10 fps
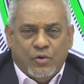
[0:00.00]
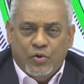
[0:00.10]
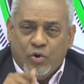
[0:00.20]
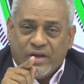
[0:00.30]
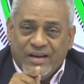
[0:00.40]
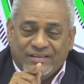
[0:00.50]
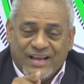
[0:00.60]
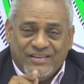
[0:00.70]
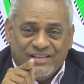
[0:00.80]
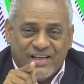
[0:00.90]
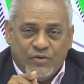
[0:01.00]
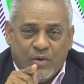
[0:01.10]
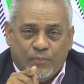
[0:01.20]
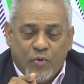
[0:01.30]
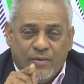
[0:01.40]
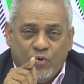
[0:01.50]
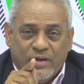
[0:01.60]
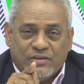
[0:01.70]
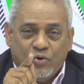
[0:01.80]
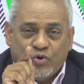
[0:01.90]
Lo que le están diciendo al pueblo
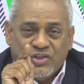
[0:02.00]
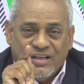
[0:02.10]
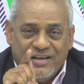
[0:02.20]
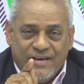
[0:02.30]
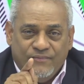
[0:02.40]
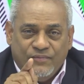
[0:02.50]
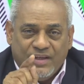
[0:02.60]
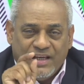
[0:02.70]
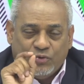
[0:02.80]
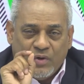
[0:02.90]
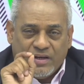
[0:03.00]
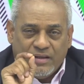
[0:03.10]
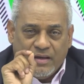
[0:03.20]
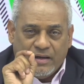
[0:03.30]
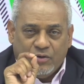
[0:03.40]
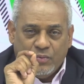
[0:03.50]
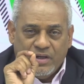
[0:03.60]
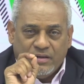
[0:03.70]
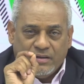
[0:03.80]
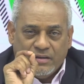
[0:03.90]
es lo siguiente, y esto hay que dejarlo
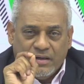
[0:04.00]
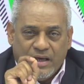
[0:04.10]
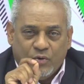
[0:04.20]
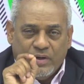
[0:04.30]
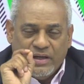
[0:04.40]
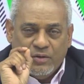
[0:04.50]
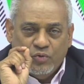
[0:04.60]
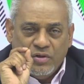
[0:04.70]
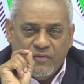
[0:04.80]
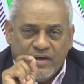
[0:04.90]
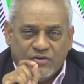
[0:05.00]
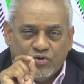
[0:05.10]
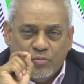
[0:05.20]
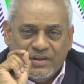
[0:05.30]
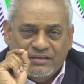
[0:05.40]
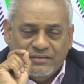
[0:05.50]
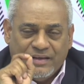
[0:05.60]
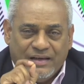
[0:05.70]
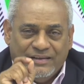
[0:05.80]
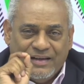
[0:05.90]
bien claro en el universo
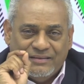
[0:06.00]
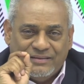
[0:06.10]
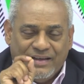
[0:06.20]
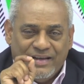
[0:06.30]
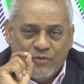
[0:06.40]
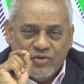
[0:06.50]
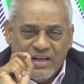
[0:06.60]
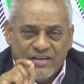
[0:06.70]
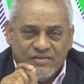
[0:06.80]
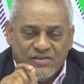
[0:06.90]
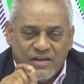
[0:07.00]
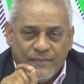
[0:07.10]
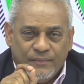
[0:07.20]
mental de la teleaudiencia.